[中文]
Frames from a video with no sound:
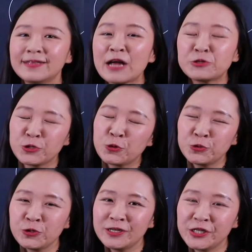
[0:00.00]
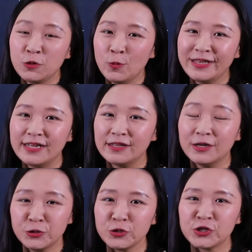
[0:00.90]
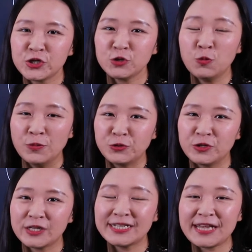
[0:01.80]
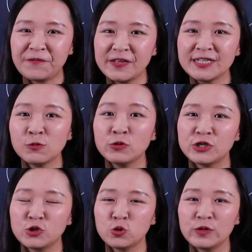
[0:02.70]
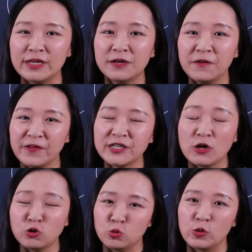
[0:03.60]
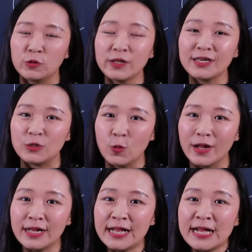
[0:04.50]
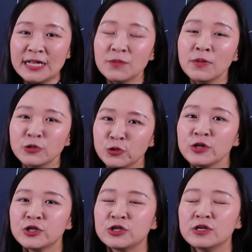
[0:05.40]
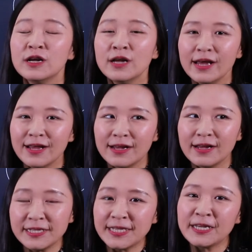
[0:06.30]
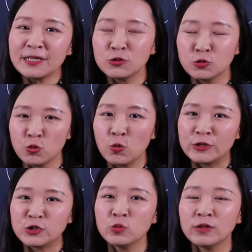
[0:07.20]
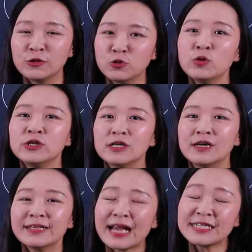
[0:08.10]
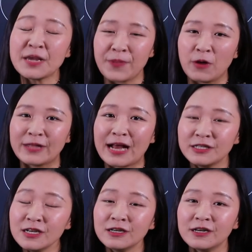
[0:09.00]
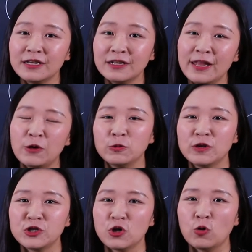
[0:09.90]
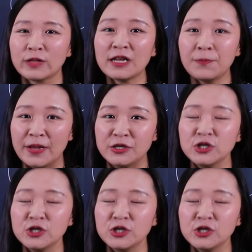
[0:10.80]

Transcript: 大锤同学的这个问题呢，确实是我们学生在分析过程中一个非常主流的疑问。那么，确实，呃，S T 作文中的作者他在表达任何一个内容的时候，他的本